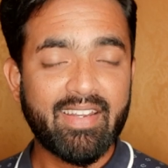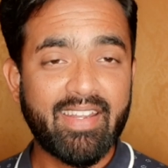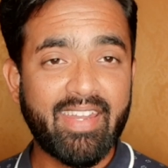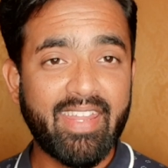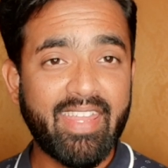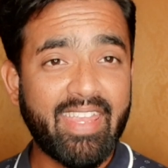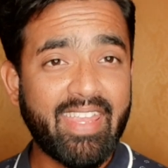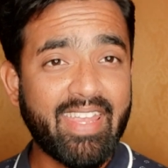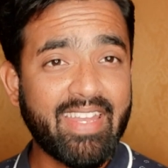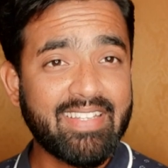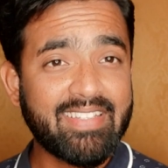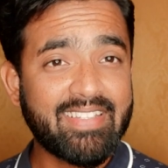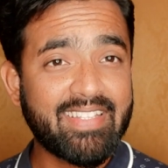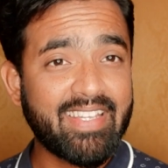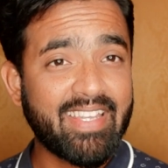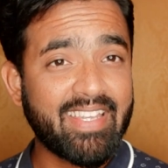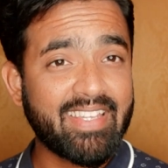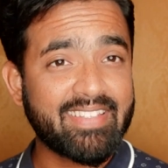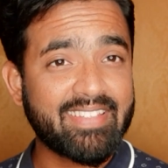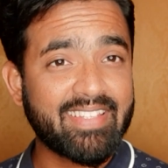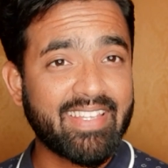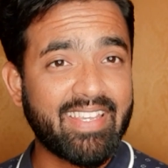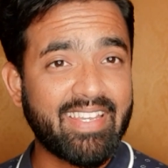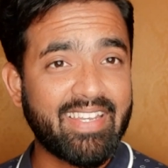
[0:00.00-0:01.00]

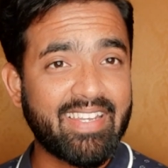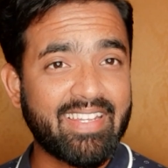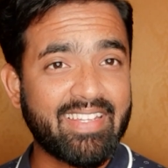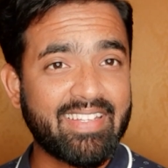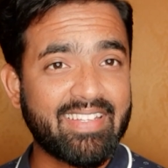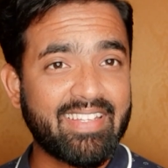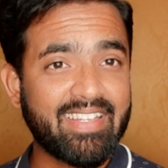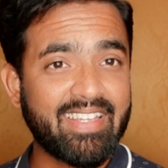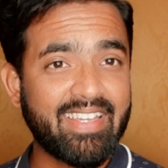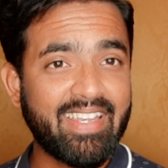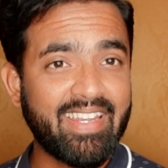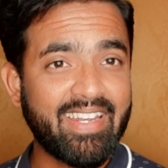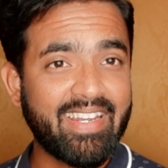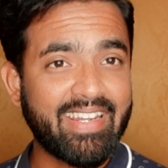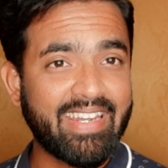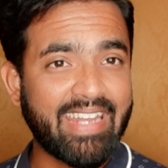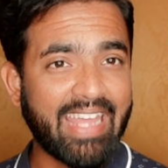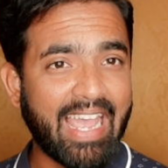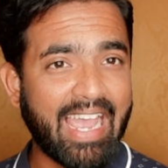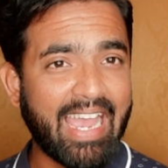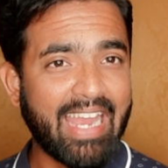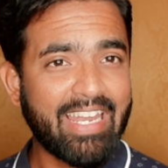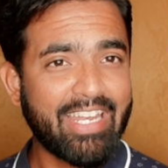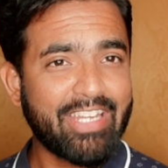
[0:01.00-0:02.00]
டிஎன்சிஎஸ்ஐலேருந்து
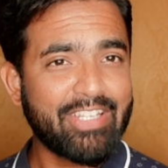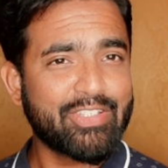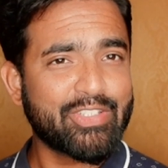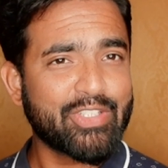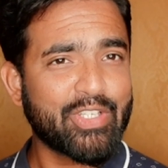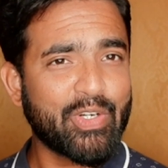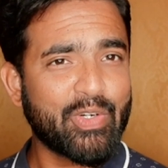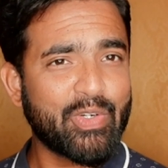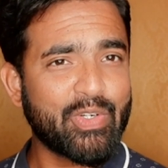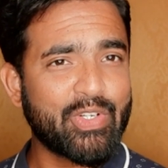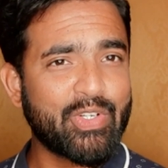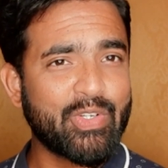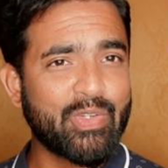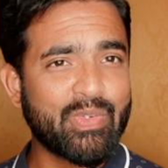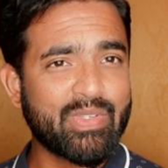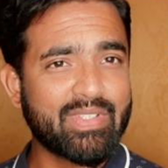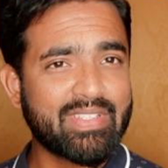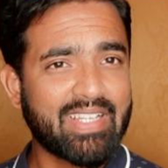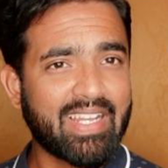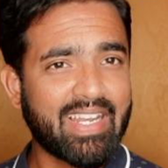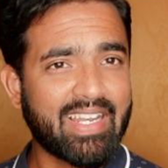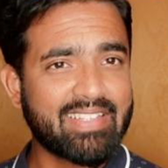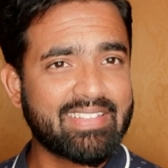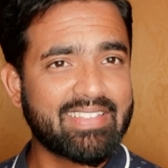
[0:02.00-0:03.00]
டேலண்ட் ஸ்கவுட்னு
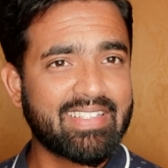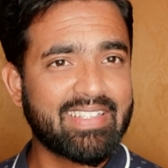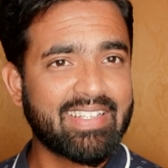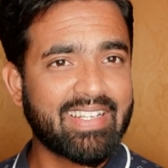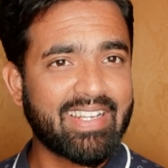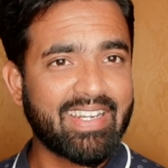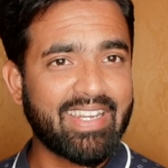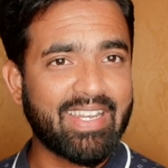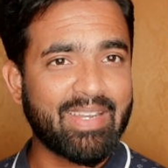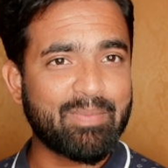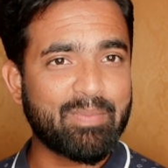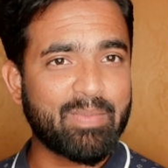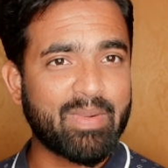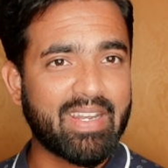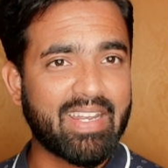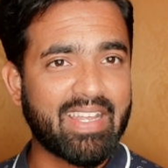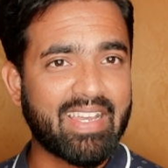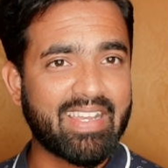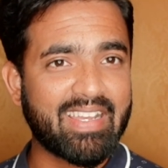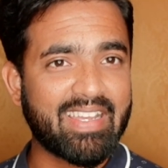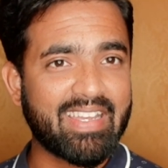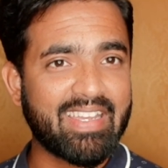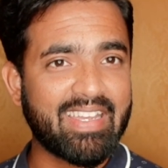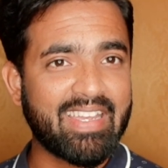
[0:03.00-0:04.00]
ஒரு செலெக்ஷன் கண்டக்ட்
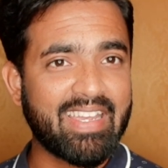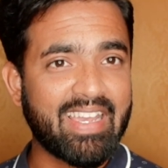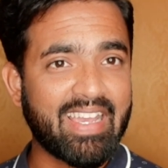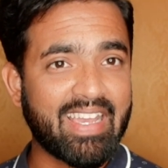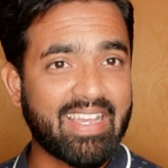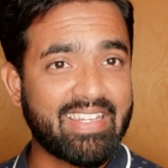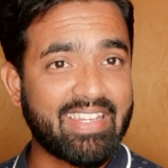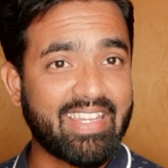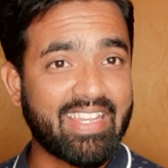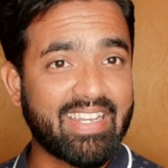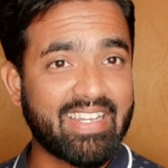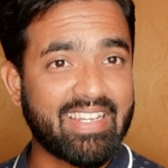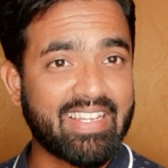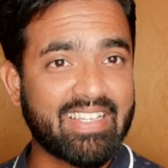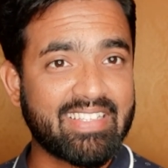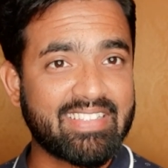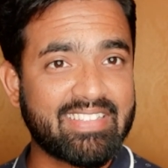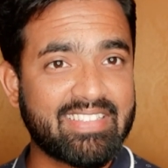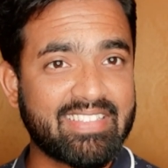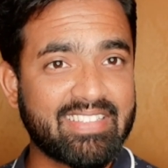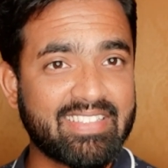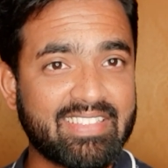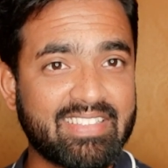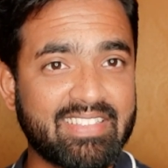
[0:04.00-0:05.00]
பண்ணாங்க அது
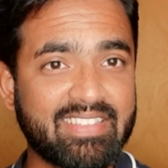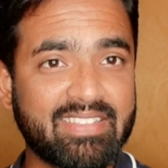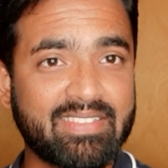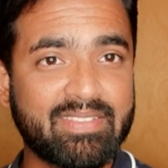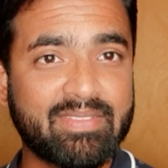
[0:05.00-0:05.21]
என்னாச்சு